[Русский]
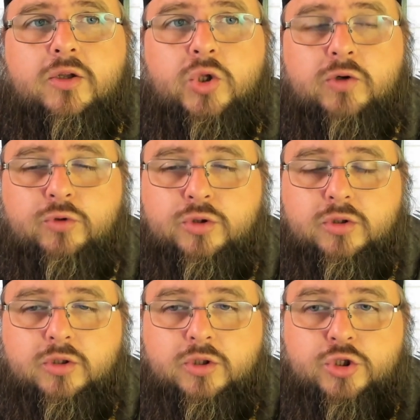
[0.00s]
Но
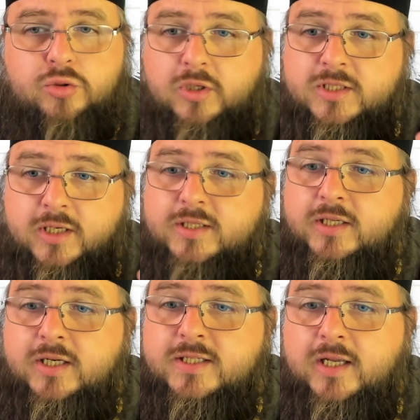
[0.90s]
вот э, что касается
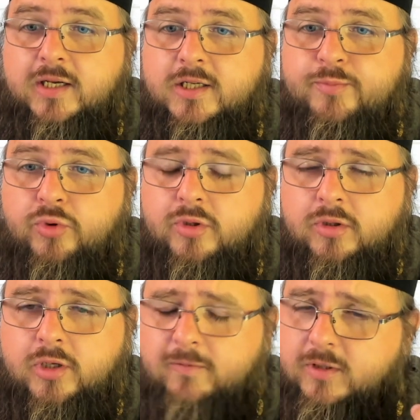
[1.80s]
креста
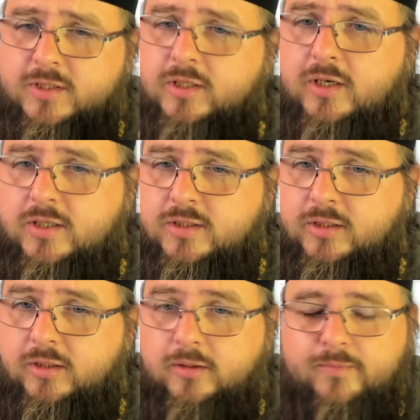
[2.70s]
Господня, да, версии
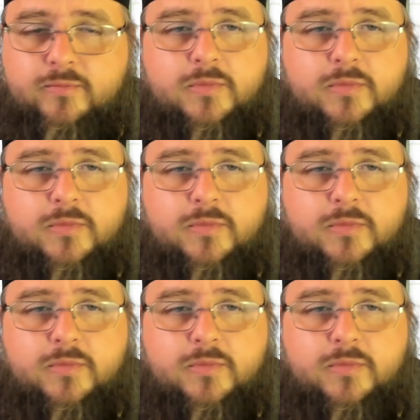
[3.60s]
разные.